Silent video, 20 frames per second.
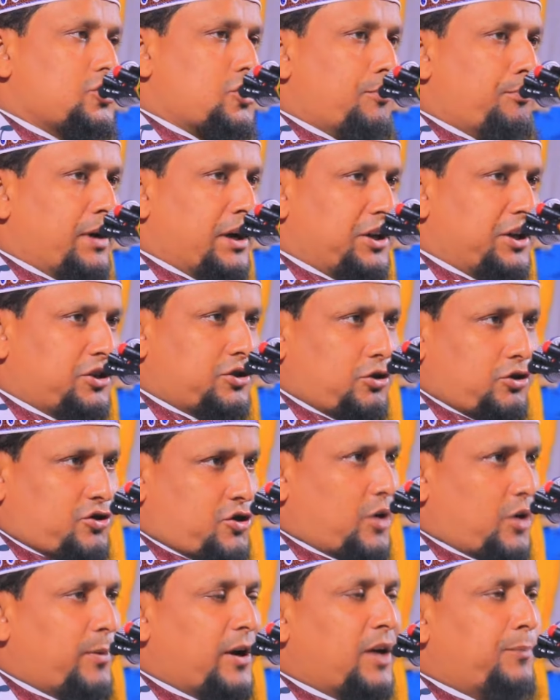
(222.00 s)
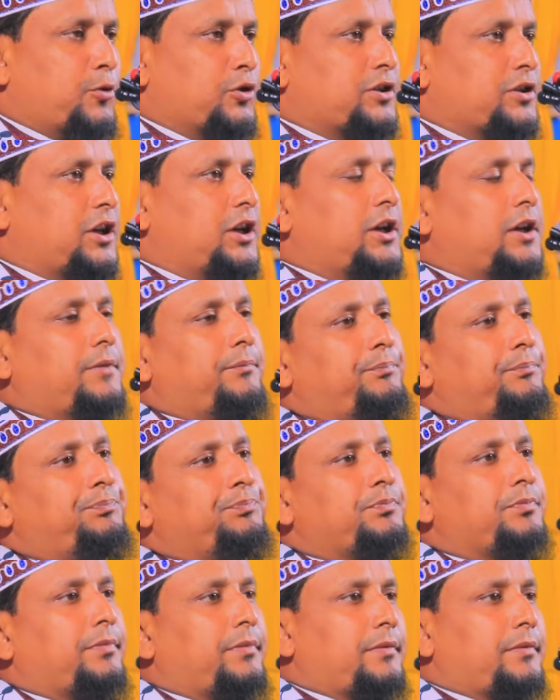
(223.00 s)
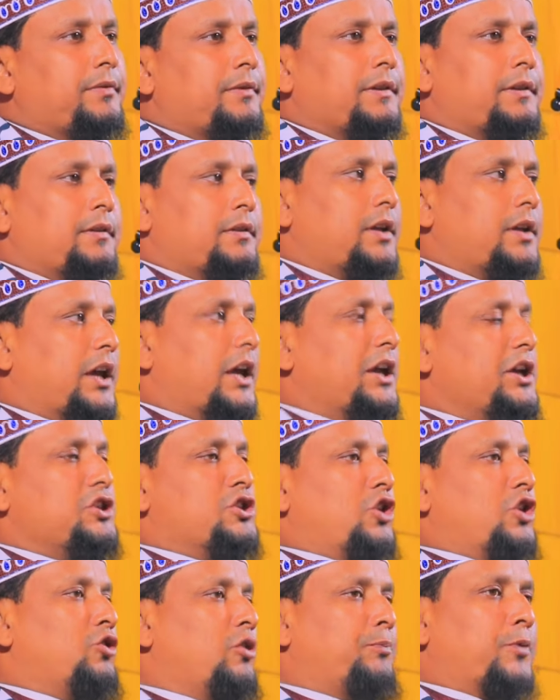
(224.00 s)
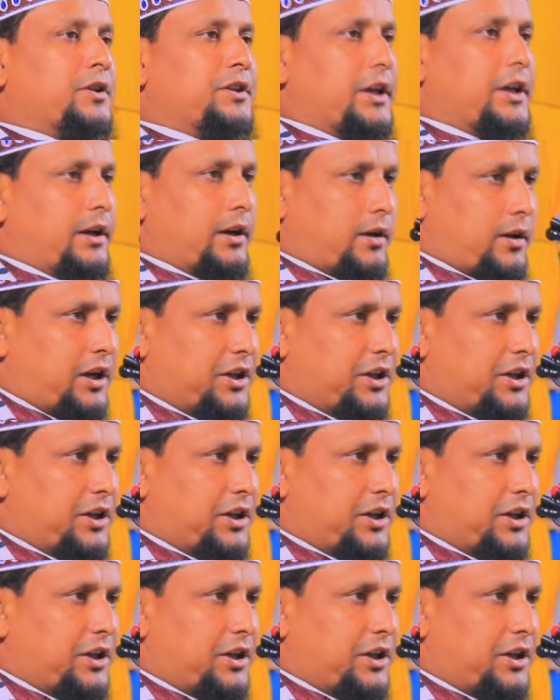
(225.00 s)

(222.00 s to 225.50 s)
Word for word: সম্মানিত সভাপতি এই জনপদের